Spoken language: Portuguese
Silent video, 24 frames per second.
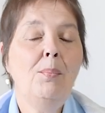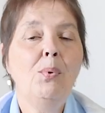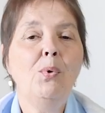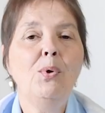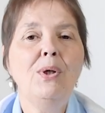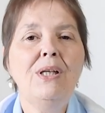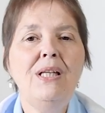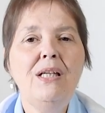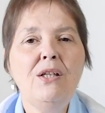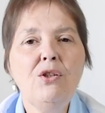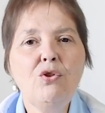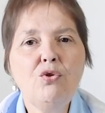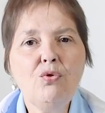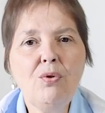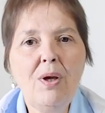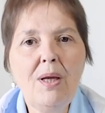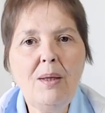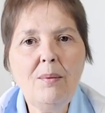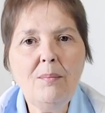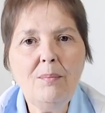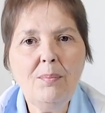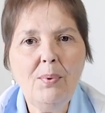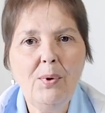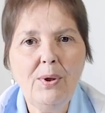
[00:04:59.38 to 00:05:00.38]
Por isso é
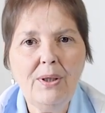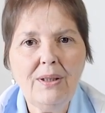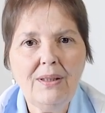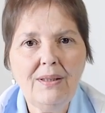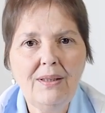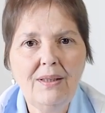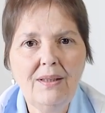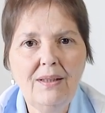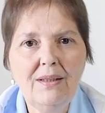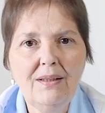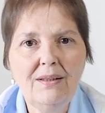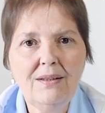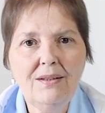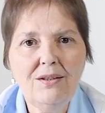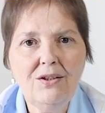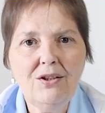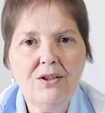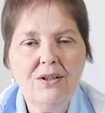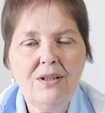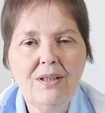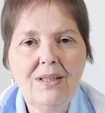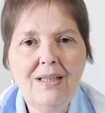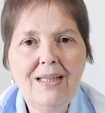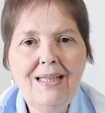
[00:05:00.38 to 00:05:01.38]

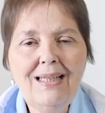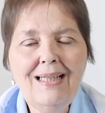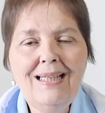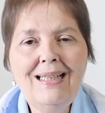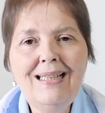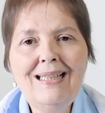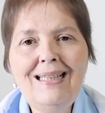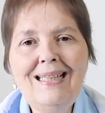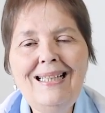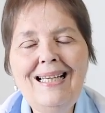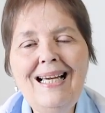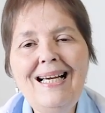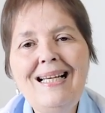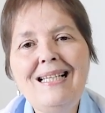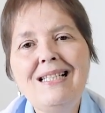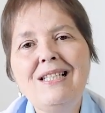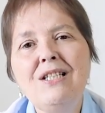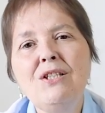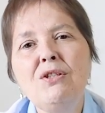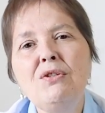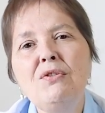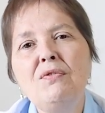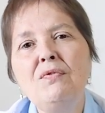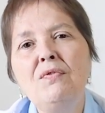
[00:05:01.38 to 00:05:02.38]
importante que
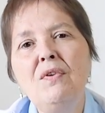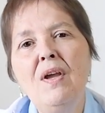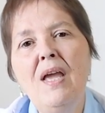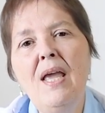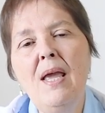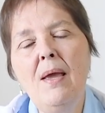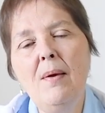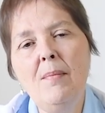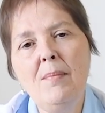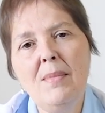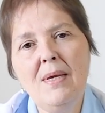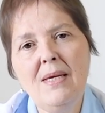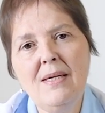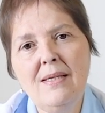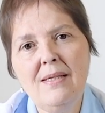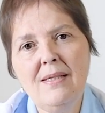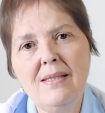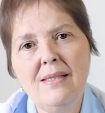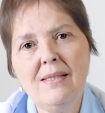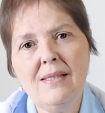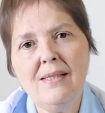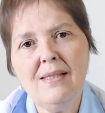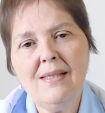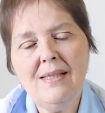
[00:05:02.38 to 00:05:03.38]
as
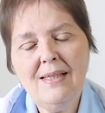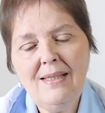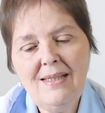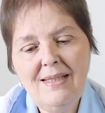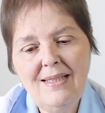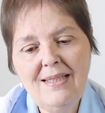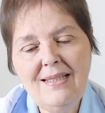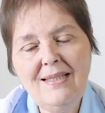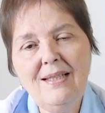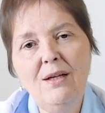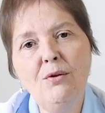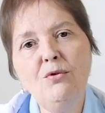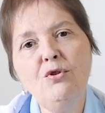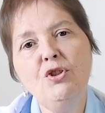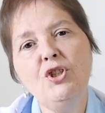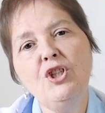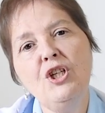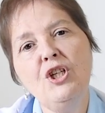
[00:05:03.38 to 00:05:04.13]
fêmeas que estão